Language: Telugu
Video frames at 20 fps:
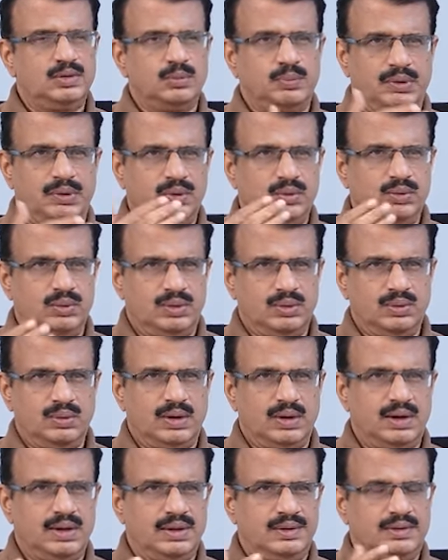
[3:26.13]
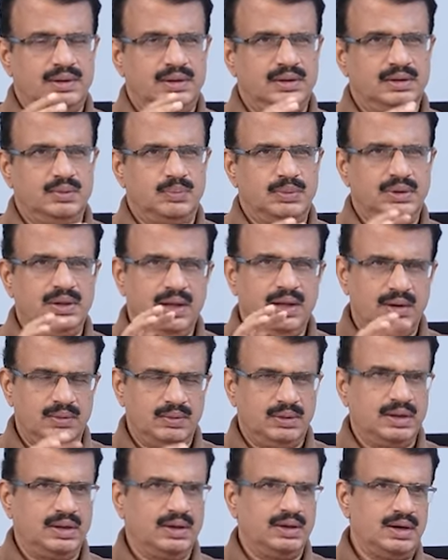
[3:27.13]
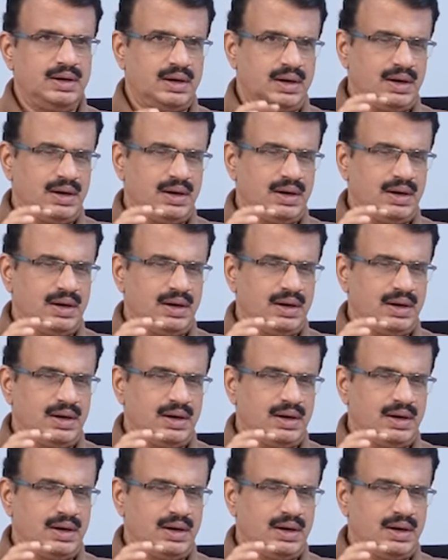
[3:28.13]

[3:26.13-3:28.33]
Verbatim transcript: సుప్రీంకోర్టు కూడా అనేకసార్లు చెప్పింది ఆ విధంగా